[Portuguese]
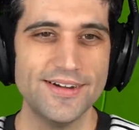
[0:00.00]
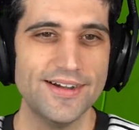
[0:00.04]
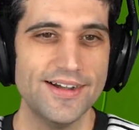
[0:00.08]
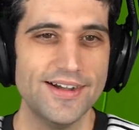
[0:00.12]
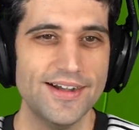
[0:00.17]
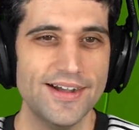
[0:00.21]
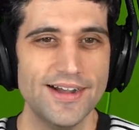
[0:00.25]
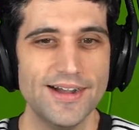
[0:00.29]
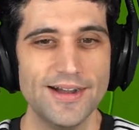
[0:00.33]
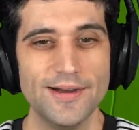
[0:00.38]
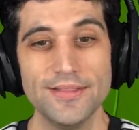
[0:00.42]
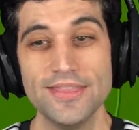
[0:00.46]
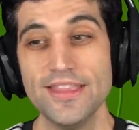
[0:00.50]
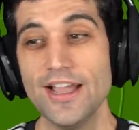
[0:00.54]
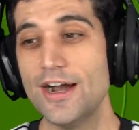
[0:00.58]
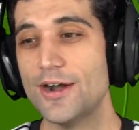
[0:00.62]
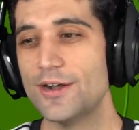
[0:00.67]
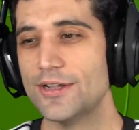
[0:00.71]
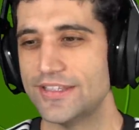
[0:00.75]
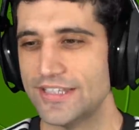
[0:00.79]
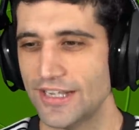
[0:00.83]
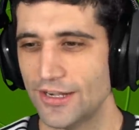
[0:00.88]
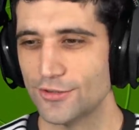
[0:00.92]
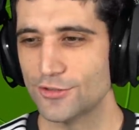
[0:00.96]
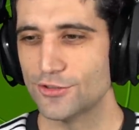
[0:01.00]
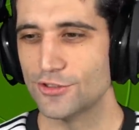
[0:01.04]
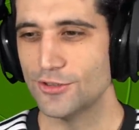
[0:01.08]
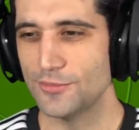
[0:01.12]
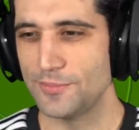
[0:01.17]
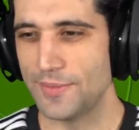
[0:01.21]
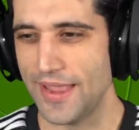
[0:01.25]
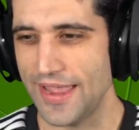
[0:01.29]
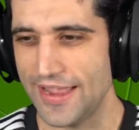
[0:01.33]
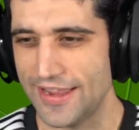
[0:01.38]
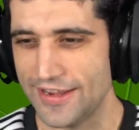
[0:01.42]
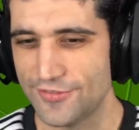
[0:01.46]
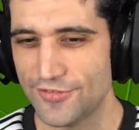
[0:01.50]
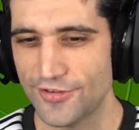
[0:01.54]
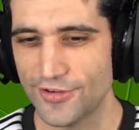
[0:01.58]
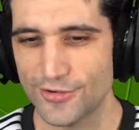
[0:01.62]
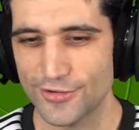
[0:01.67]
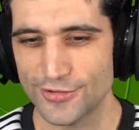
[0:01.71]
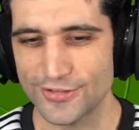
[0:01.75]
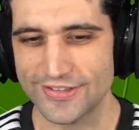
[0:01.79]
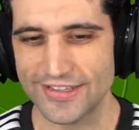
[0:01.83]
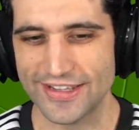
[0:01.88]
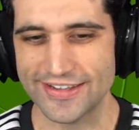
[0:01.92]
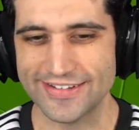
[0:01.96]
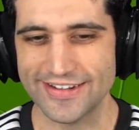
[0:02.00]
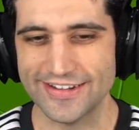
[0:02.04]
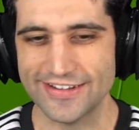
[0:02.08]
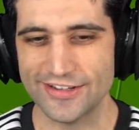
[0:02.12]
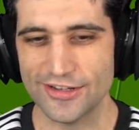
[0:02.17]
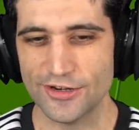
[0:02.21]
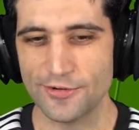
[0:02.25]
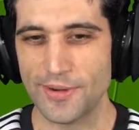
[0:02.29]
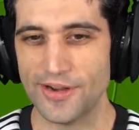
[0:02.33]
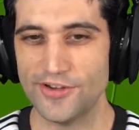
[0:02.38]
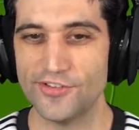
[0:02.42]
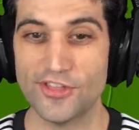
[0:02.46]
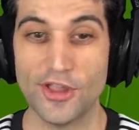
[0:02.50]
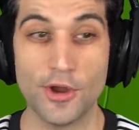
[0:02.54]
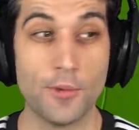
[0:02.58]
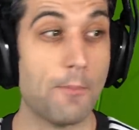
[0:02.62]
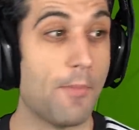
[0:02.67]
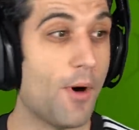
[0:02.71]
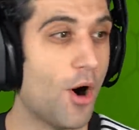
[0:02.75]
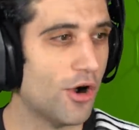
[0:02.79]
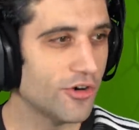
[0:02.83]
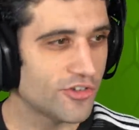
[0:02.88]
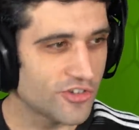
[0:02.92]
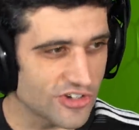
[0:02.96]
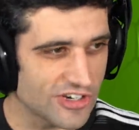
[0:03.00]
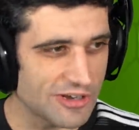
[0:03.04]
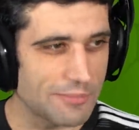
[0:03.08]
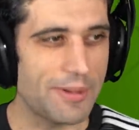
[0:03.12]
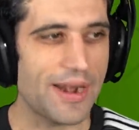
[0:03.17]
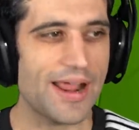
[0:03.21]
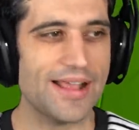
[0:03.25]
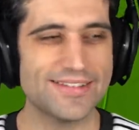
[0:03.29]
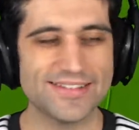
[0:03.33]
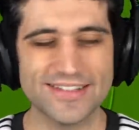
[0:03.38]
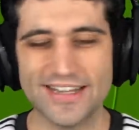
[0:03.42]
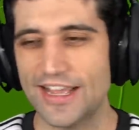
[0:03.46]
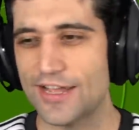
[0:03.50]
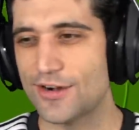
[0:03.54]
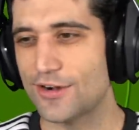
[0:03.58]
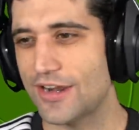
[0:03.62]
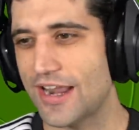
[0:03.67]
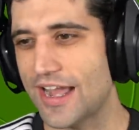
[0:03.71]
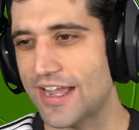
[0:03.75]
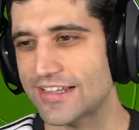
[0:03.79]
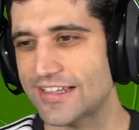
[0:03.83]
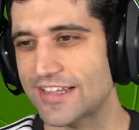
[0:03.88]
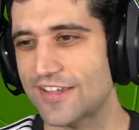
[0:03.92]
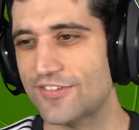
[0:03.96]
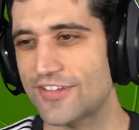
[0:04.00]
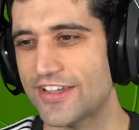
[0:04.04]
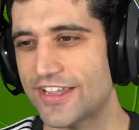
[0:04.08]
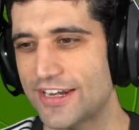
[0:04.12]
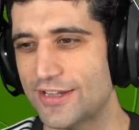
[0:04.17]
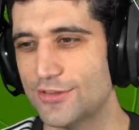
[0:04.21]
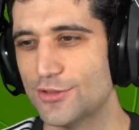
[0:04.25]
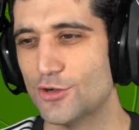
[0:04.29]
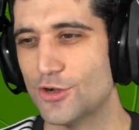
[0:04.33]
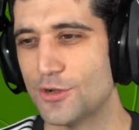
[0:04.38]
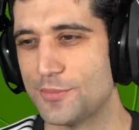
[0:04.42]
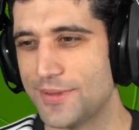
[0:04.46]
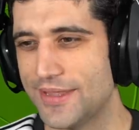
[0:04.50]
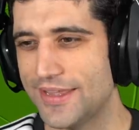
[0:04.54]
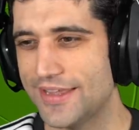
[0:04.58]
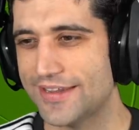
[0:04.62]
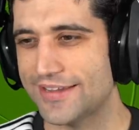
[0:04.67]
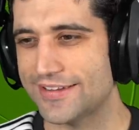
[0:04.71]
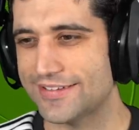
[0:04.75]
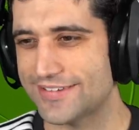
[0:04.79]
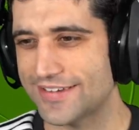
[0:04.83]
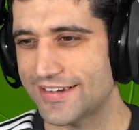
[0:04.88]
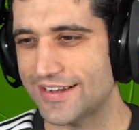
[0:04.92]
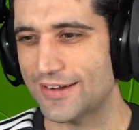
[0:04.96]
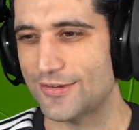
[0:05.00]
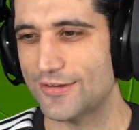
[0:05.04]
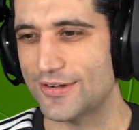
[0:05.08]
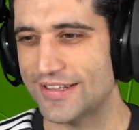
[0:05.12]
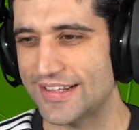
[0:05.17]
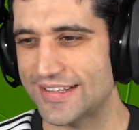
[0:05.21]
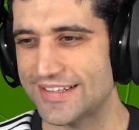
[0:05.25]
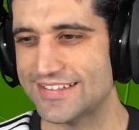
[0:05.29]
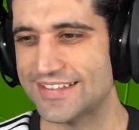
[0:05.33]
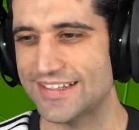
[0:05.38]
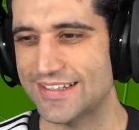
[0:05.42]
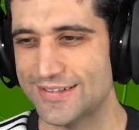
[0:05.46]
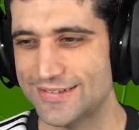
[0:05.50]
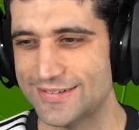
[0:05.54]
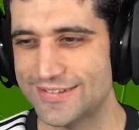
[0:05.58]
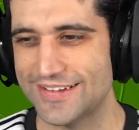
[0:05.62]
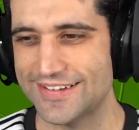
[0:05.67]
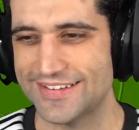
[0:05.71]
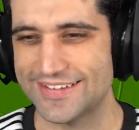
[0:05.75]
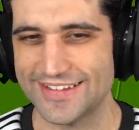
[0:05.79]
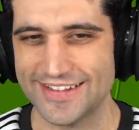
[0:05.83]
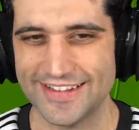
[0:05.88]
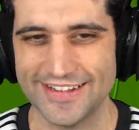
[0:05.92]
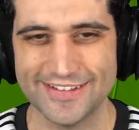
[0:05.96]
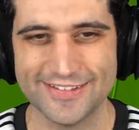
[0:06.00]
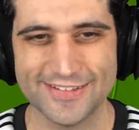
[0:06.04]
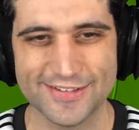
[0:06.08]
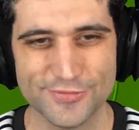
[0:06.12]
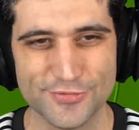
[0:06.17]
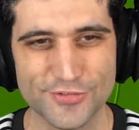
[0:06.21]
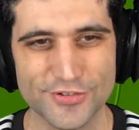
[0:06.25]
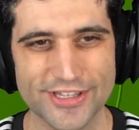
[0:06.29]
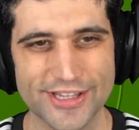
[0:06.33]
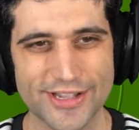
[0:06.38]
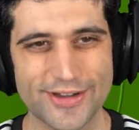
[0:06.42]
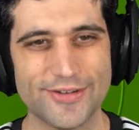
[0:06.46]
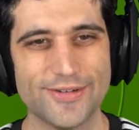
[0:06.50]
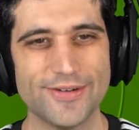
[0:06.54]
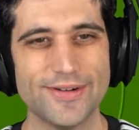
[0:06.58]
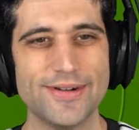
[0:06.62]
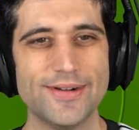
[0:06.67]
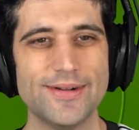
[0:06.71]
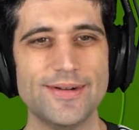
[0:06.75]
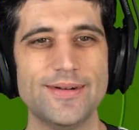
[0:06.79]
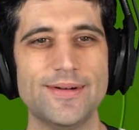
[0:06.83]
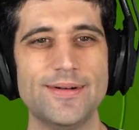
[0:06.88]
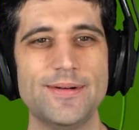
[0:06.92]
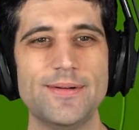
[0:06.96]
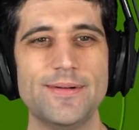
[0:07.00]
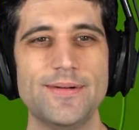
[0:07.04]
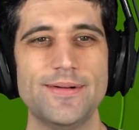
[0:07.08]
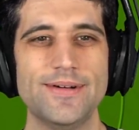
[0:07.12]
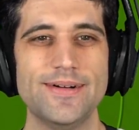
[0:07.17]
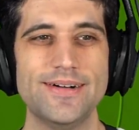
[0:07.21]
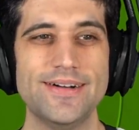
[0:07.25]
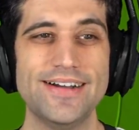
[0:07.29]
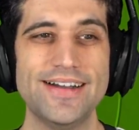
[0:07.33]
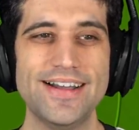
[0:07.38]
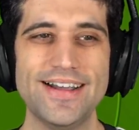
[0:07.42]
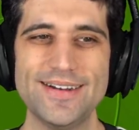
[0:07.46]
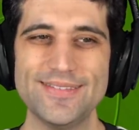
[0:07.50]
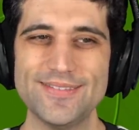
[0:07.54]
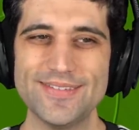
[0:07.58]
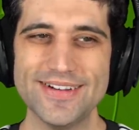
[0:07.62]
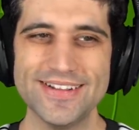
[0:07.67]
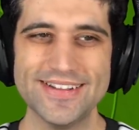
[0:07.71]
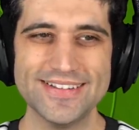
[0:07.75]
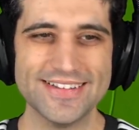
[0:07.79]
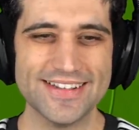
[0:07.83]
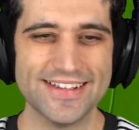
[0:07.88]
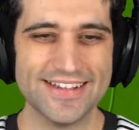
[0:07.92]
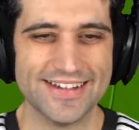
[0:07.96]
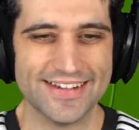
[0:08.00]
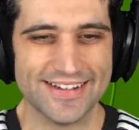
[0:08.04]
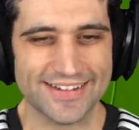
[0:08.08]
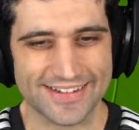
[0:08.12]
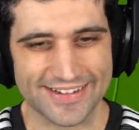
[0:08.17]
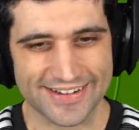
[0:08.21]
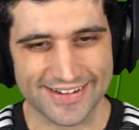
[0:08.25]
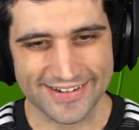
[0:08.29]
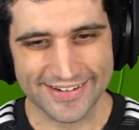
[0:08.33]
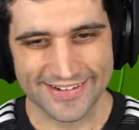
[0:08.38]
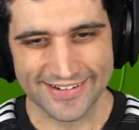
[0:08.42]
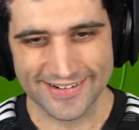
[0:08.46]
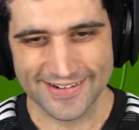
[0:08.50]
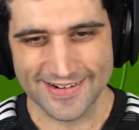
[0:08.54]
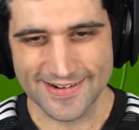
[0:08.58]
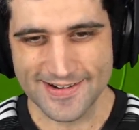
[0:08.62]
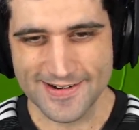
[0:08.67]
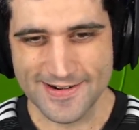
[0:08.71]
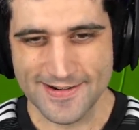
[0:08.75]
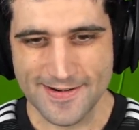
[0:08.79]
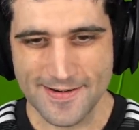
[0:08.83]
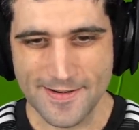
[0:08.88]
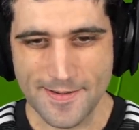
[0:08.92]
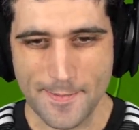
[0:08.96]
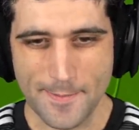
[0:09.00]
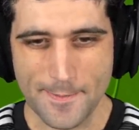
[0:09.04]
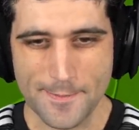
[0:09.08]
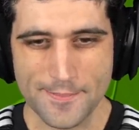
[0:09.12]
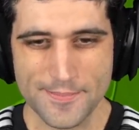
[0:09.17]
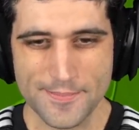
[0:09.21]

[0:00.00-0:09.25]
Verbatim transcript: pode. Não, então, tudo bem, que foi contra a Argentina, mas tem um monte de brasileiro lá que tava querendo dormir que tinha que acordar é, cedo no dia seguinte se fudeu. Era pica, é, pois é.